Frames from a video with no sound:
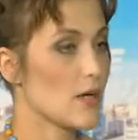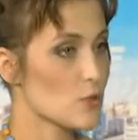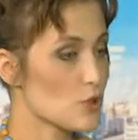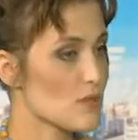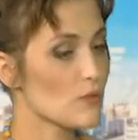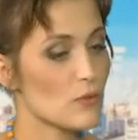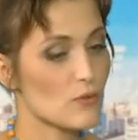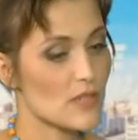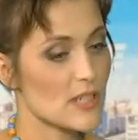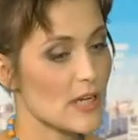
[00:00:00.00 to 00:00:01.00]
а существует у
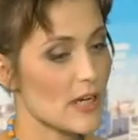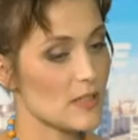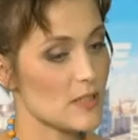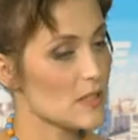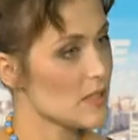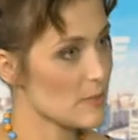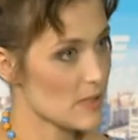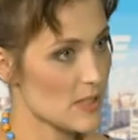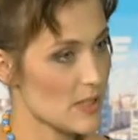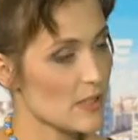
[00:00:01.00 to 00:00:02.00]
вас какая-то система
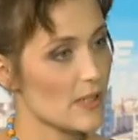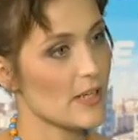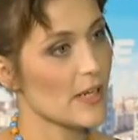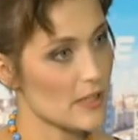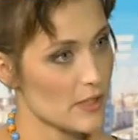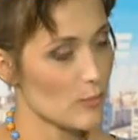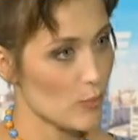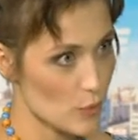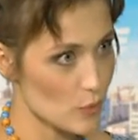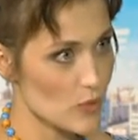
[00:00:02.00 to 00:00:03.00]
скидок или какие-то
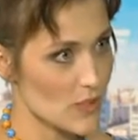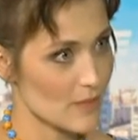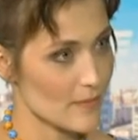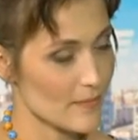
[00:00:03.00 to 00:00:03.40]
бонусы?